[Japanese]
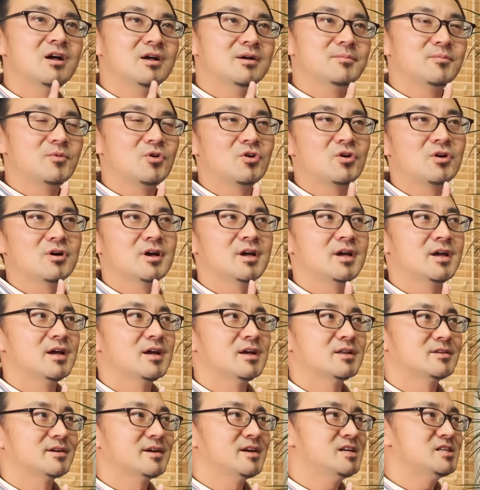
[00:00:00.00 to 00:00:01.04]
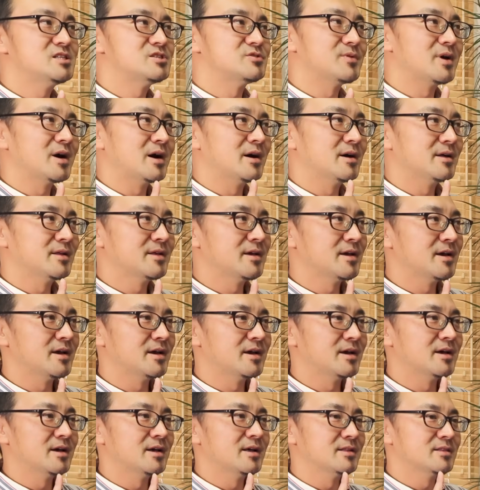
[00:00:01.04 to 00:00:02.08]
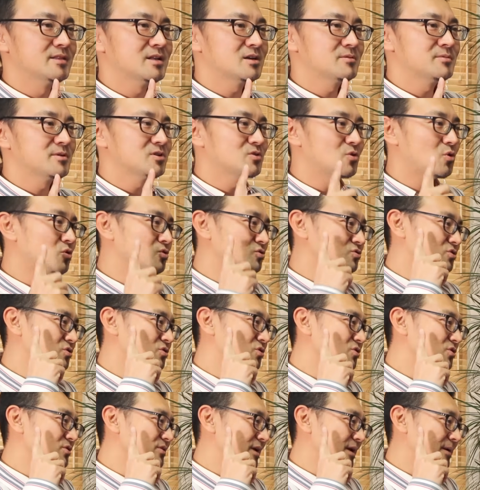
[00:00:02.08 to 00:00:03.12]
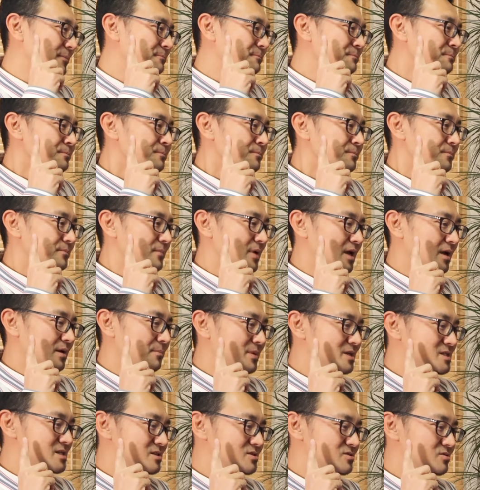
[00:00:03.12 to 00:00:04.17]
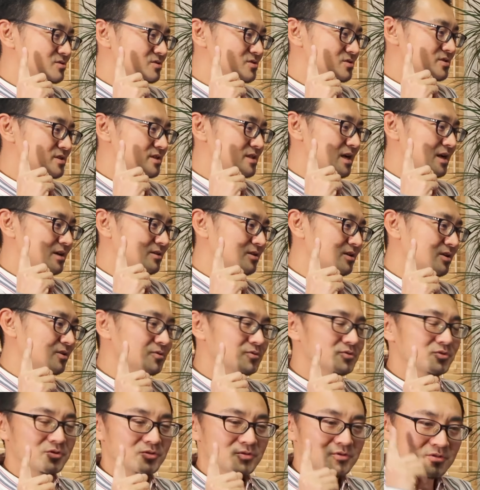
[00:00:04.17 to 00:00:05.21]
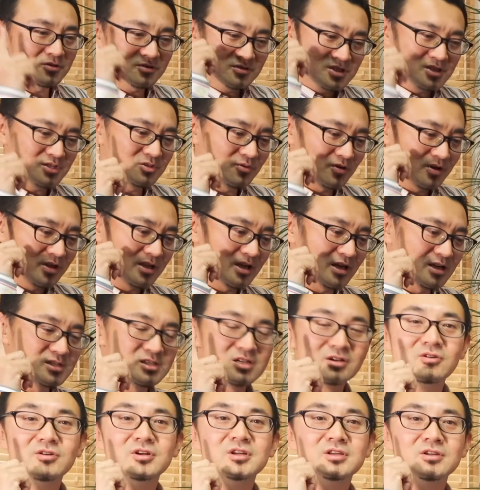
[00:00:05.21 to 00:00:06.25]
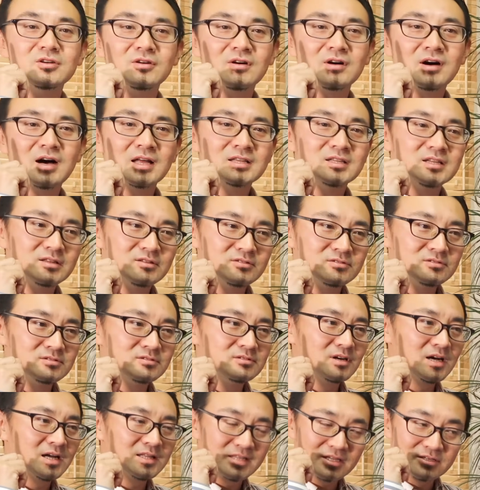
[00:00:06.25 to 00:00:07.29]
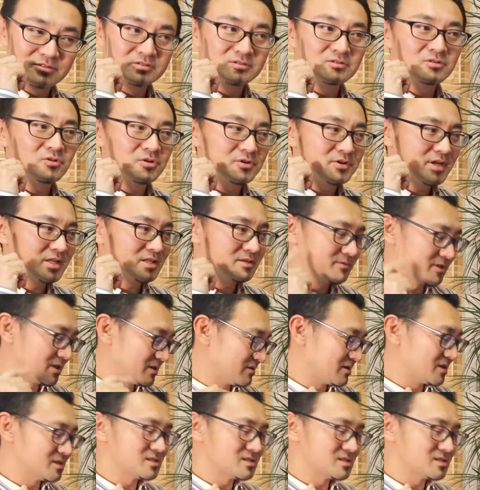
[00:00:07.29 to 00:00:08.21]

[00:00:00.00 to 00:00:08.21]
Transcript: もう、えーと、H は、えー、なるべく奥の方で、えー、摩擦音を作りたいので本当に喉チンコに対してこう息を当ててる当てるこれをやってみてくだ